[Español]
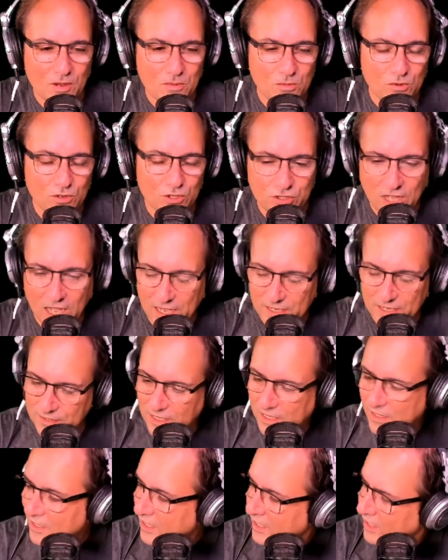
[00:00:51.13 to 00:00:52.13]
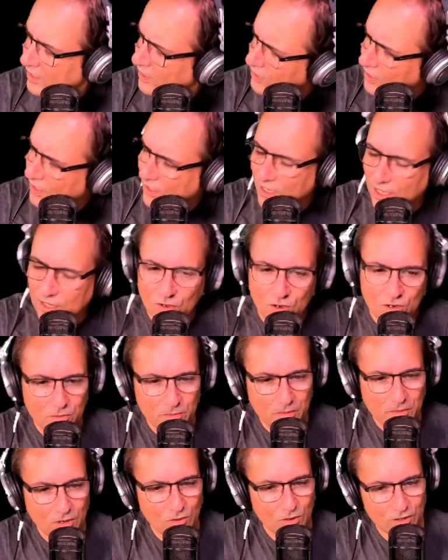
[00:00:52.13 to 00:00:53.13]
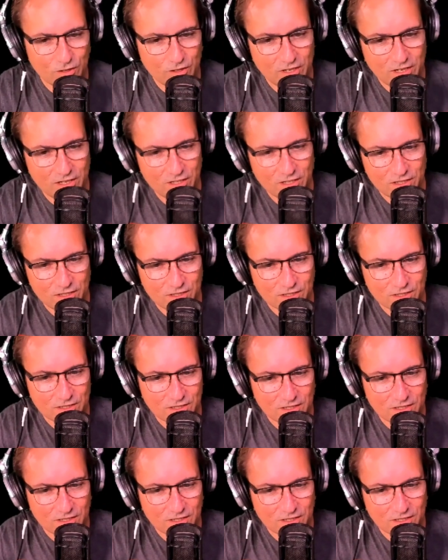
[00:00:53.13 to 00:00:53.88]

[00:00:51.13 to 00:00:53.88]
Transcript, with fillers: ¿Cómo estás? ¿Qué dijiste el día de hoy? No me acuerdo. ¿Dijiste?